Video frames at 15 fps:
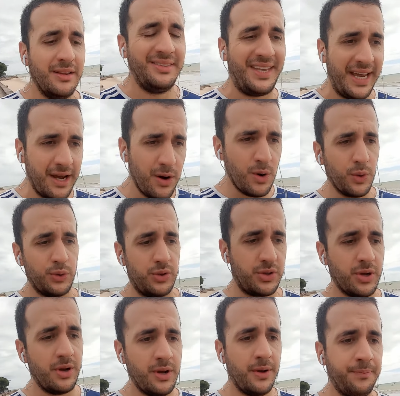Deus
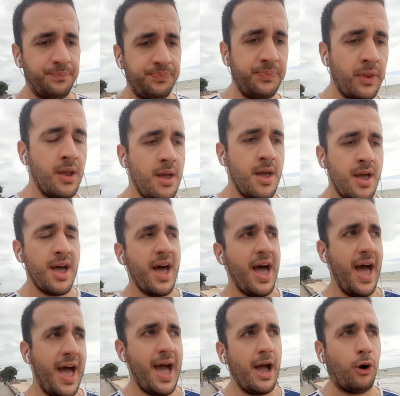
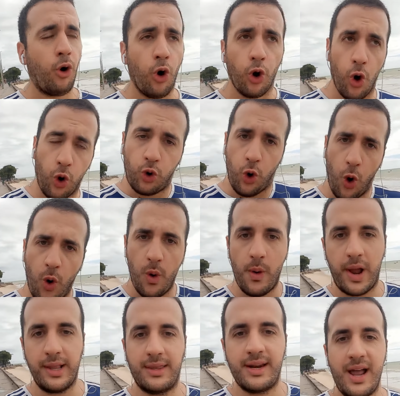é, colocou,
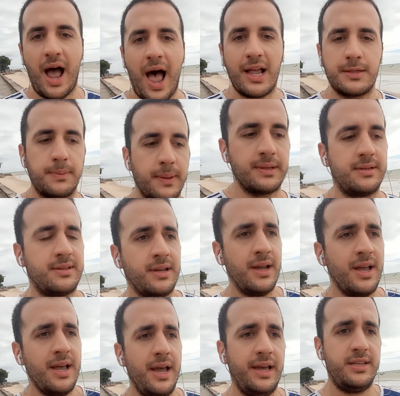entre aspas,
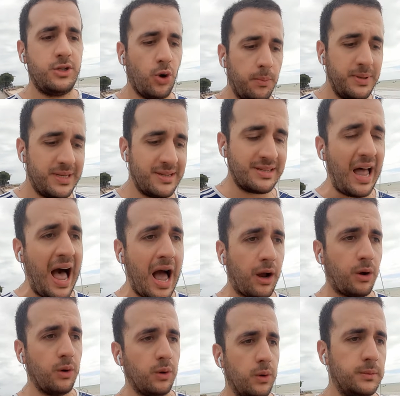esse
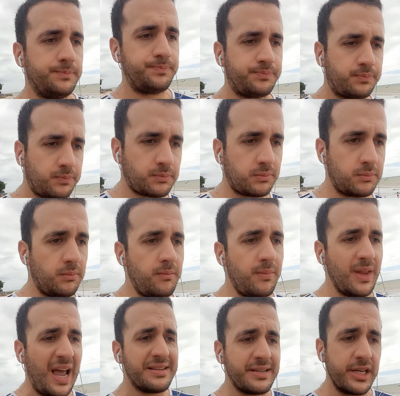obstáculo,
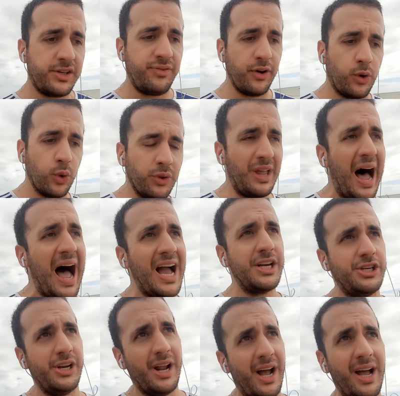essa
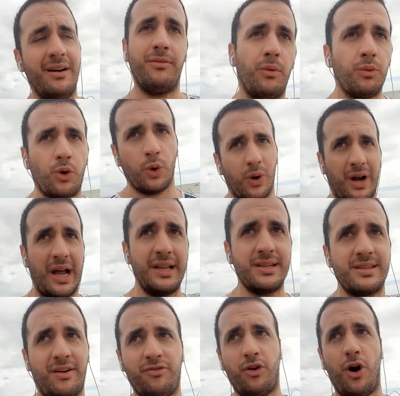dificuldade, né? Vamos colocar
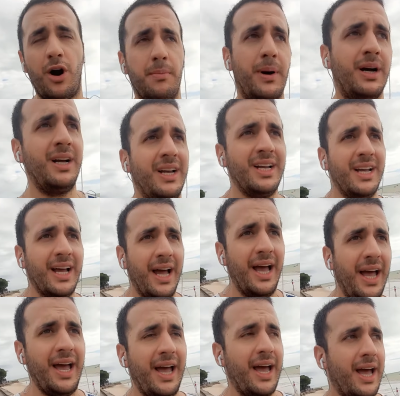dessa forma,
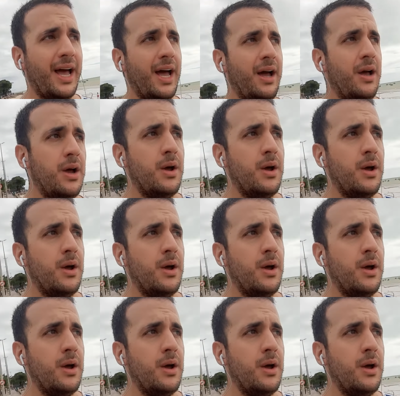é,